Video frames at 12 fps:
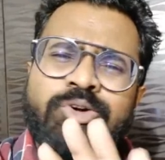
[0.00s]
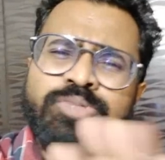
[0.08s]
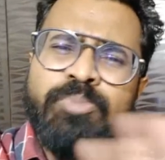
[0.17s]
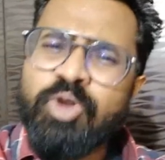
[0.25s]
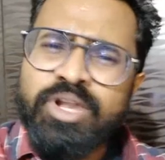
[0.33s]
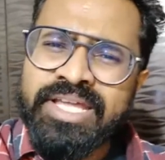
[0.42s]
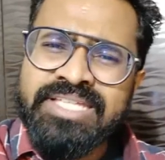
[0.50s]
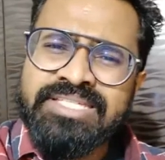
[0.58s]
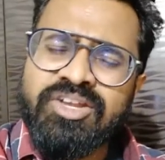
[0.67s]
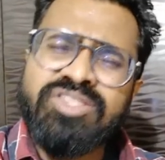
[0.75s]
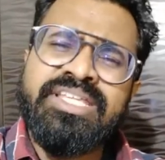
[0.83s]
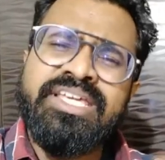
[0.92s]
कुछ बोलने की
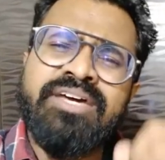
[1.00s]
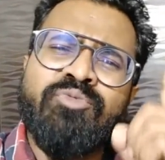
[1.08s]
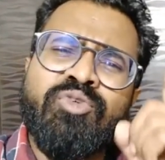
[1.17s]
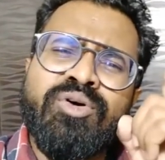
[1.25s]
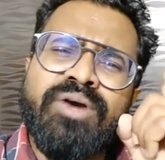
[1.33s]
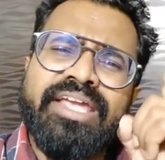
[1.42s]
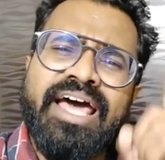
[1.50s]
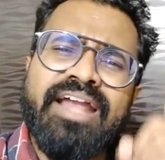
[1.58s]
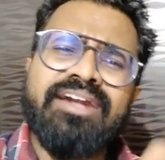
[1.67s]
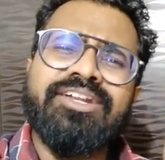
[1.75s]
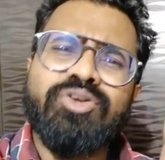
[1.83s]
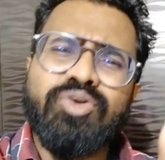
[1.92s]
ज़रूरत नहीं है वो
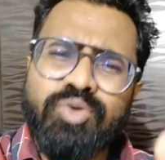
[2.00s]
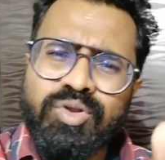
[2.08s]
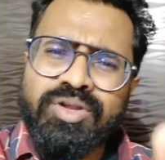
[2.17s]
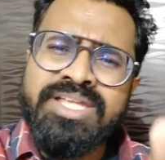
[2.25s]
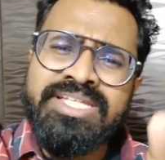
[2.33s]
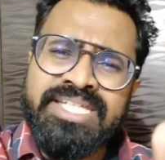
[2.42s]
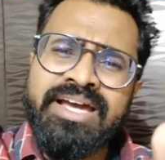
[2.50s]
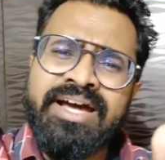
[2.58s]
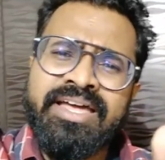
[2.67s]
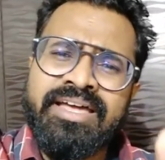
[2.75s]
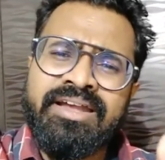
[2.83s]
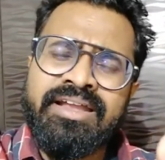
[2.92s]
कैरेक्टर को उन्होंने जिया
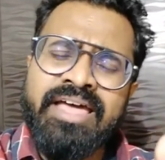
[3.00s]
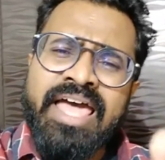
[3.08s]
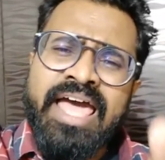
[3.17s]
है यार